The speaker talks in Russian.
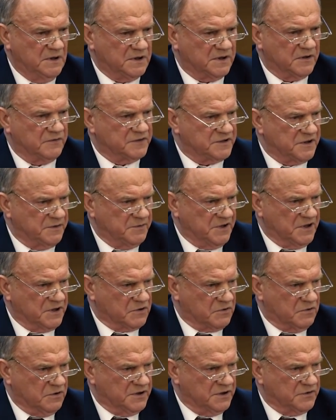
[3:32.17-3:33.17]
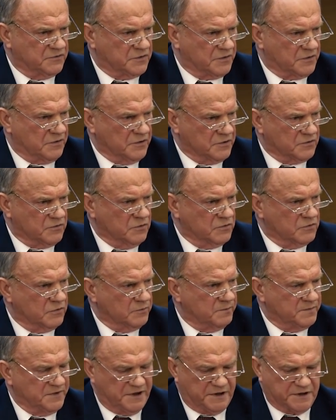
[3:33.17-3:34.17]
Новосибирск входит в тройку
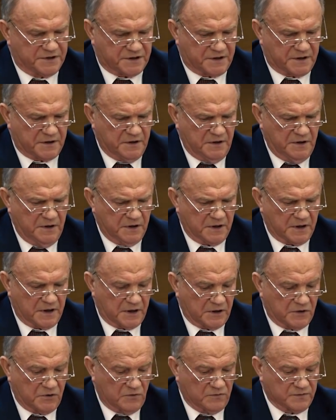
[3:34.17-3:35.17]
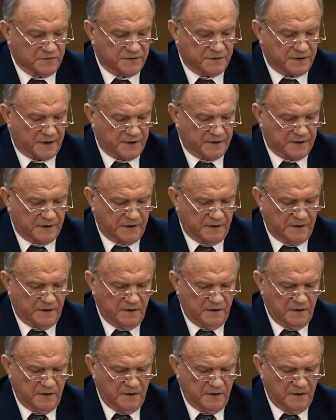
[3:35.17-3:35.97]
крупнейших городов страны.